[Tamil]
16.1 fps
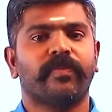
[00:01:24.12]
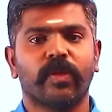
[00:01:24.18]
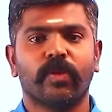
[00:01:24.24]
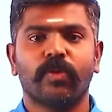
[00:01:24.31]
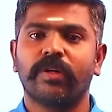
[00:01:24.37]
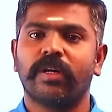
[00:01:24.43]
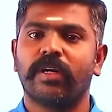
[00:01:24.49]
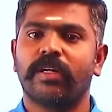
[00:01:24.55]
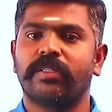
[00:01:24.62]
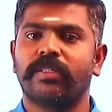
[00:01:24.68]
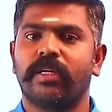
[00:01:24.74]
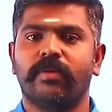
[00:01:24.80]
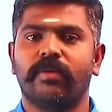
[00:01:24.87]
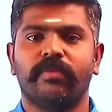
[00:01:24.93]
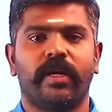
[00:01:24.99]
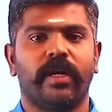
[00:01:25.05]
தூங்காது
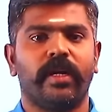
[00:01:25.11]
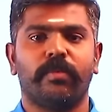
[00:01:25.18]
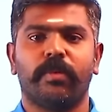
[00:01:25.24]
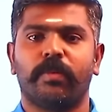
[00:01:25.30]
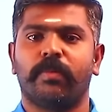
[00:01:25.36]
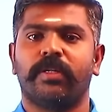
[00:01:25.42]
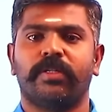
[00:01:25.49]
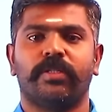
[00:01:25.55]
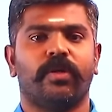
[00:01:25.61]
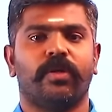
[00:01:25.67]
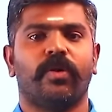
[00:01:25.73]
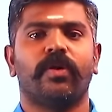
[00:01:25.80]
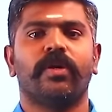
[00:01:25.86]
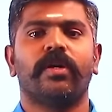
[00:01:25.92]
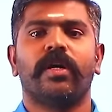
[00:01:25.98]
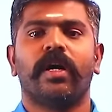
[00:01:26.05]
செய்யும் வினைன்னு நம்ம
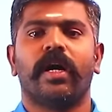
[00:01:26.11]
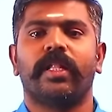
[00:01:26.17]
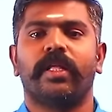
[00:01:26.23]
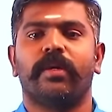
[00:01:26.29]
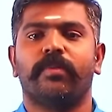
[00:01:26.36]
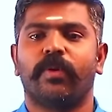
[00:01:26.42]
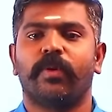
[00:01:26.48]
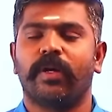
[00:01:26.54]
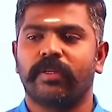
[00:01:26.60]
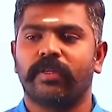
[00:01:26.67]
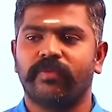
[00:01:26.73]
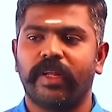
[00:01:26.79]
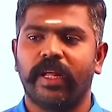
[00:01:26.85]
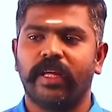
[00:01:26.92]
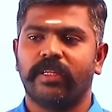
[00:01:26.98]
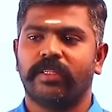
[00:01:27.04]
படிச்சிருக்கோம் அதே போல்
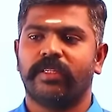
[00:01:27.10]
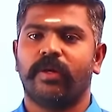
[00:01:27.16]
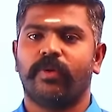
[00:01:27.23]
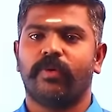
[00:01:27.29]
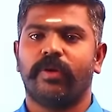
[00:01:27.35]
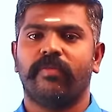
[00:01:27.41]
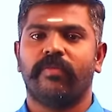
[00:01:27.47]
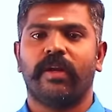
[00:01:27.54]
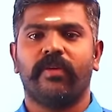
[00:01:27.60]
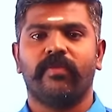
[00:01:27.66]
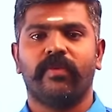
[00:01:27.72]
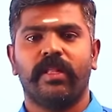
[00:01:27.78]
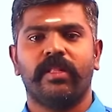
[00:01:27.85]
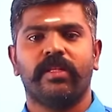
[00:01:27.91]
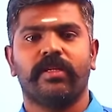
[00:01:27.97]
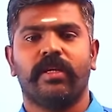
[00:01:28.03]
விரைந்து செய்யக்கூடிய வேலையை
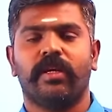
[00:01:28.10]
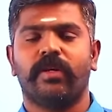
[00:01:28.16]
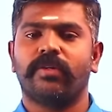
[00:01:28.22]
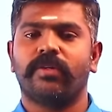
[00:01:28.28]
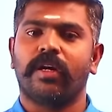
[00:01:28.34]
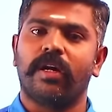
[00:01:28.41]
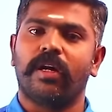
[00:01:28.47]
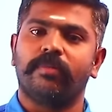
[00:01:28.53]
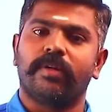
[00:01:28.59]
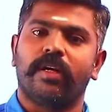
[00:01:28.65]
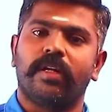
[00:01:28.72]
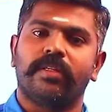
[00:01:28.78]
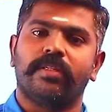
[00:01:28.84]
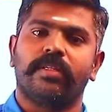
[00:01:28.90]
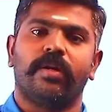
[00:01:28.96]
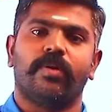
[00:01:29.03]
விரைந்து செய்யணும் காலம்
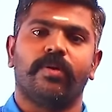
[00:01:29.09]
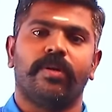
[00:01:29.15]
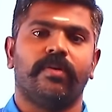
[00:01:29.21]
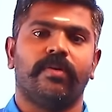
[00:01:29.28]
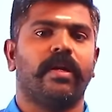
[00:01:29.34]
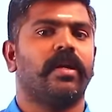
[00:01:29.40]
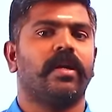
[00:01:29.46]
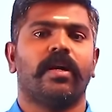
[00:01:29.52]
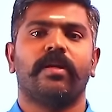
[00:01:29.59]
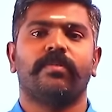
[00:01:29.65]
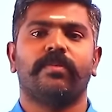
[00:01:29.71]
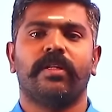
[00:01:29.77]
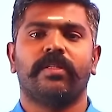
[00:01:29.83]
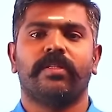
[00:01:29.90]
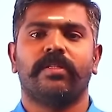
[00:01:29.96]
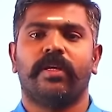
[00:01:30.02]
தாழ்த்தி செய்யக்கூடிய வேலையை காலம்
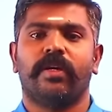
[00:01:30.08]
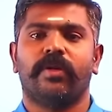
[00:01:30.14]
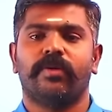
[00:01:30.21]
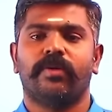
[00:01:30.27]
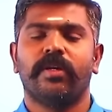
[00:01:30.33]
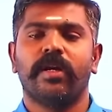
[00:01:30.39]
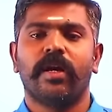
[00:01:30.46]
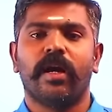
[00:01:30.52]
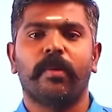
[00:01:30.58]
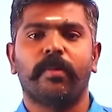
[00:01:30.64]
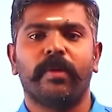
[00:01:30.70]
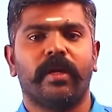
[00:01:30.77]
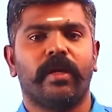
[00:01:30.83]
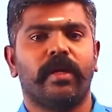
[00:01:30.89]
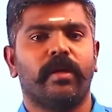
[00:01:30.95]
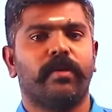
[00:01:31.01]
தாழ்த்தி செய்யணும் அப்போ
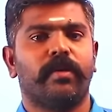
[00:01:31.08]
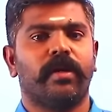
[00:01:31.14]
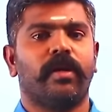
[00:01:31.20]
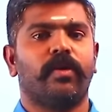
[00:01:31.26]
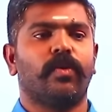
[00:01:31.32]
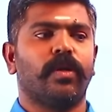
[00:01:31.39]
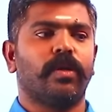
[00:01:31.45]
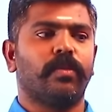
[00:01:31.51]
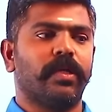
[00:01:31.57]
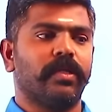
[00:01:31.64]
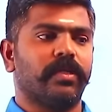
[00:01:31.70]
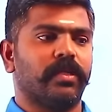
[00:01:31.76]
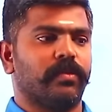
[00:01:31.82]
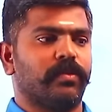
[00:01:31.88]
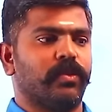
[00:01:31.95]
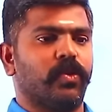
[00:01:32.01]
நீங்கள் என்ன பண்ணலாம் உங்களுக்கு
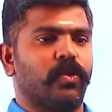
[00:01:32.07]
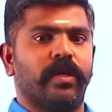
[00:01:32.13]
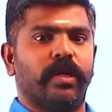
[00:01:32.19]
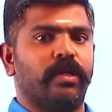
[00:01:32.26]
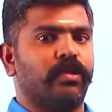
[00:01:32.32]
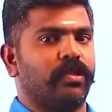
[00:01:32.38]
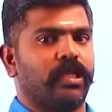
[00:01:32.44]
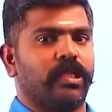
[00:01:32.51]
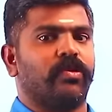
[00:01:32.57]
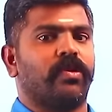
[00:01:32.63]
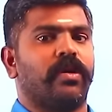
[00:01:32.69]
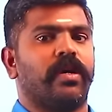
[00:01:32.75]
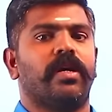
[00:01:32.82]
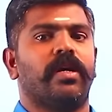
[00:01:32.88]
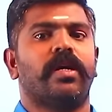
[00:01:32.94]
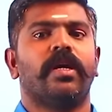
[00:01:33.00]
பிடிச்ச சப்ஜெக்ட் ஒன்று எடுத்து வச்சுக்கோங்க